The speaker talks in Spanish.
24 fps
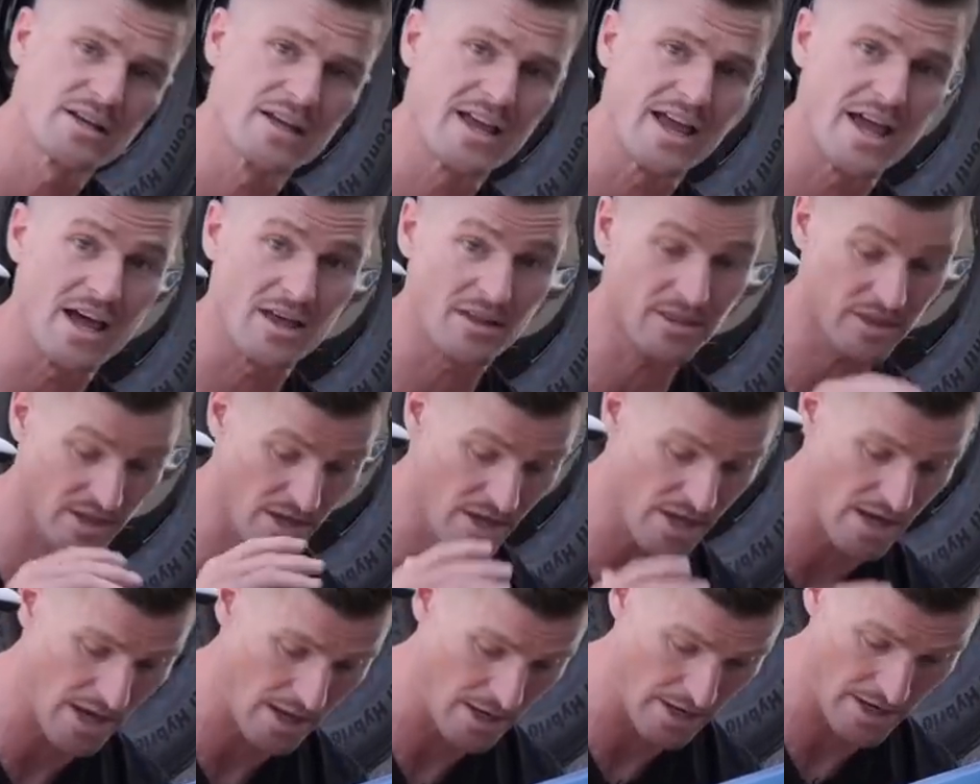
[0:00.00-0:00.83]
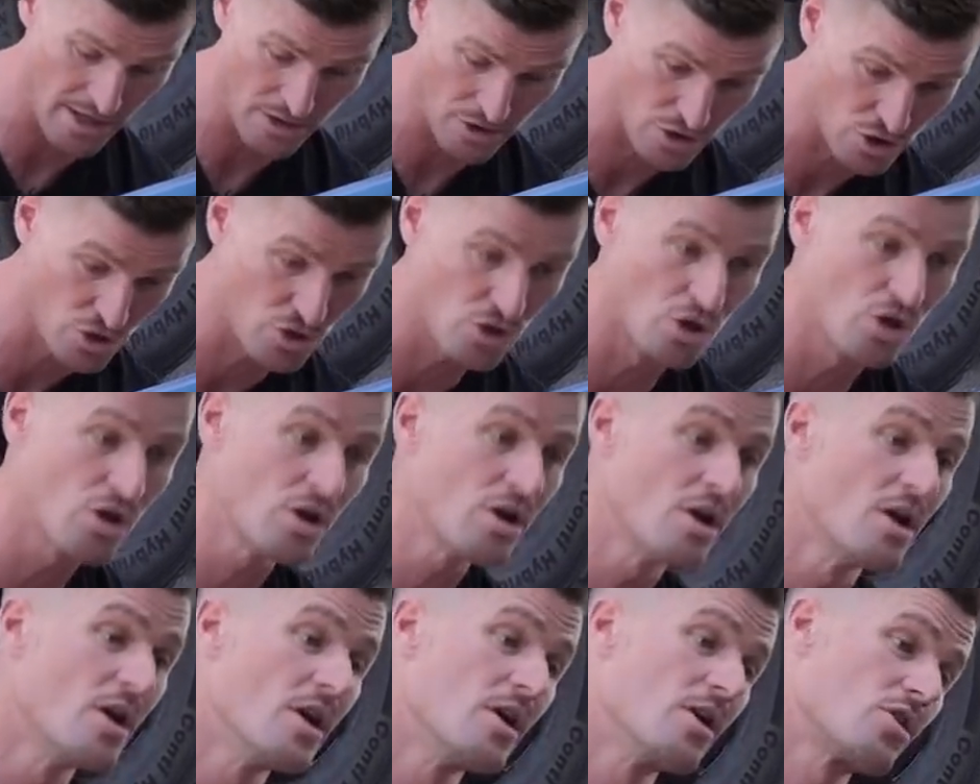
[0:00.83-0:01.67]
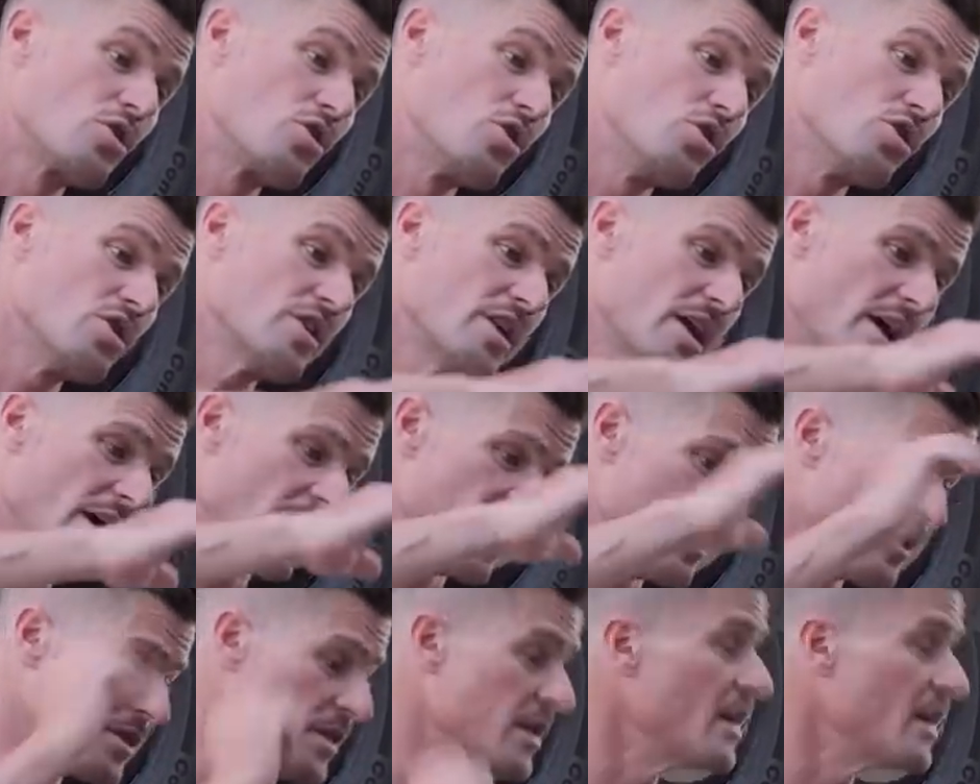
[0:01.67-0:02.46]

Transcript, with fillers: que hace el sol con el